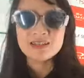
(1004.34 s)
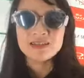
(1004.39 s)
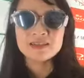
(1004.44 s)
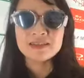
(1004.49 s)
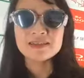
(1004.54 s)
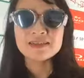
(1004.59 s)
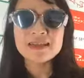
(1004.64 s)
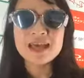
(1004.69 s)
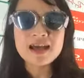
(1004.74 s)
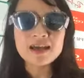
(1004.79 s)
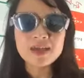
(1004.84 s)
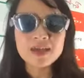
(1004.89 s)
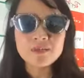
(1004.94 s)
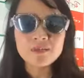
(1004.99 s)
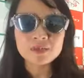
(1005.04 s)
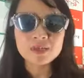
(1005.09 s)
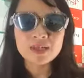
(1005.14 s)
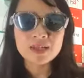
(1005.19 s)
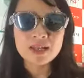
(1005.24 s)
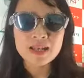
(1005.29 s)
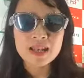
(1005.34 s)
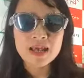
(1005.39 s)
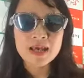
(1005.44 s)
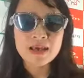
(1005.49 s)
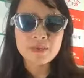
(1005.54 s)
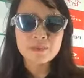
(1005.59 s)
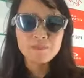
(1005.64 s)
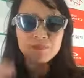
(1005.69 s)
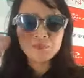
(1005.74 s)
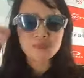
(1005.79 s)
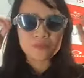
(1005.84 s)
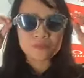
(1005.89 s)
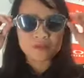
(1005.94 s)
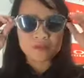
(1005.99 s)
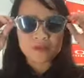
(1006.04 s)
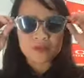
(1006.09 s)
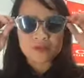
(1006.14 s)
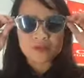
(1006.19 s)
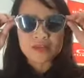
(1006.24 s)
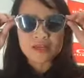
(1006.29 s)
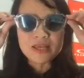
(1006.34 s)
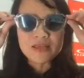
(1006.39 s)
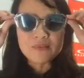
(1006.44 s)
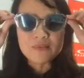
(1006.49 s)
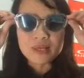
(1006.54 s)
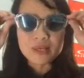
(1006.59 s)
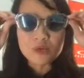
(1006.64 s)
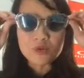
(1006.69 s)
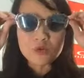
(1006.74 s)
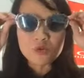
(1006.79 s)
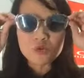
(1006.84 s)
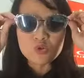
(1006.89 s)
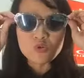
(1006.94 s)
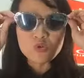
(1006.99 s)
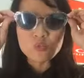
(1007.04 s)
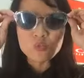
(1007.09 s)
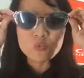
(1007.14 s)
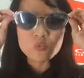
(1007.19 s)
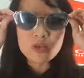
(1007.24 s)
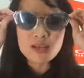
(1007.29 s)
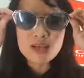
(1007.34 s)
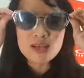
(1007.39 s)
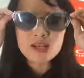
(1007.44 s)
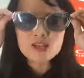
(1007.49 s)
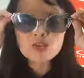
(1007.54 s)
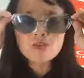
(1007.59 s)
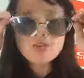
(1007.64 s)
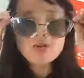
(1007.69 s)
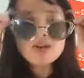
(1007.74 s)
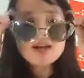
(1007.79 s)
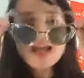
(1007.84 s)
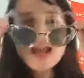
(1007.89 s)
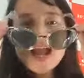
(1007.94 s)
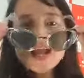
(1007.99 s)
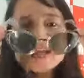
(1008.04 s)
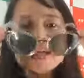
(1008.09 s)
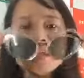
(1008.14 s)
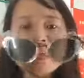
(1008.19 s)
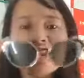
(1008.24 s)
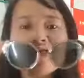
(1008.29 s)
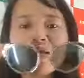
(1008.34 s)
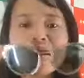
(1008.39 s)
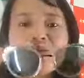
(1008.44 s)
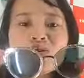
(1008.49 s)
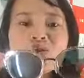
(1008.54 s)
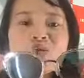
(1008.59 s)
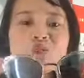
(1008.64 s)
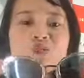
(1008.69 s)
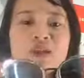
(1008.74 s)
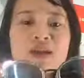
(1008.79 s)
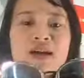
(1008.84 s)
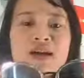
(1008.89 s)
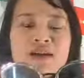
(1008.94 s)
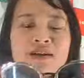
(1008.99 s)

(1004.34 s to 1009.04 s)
Giang em có thể là ghim cái nội dung lên để cho mọi người ai nhìn thấy nội dung nhé.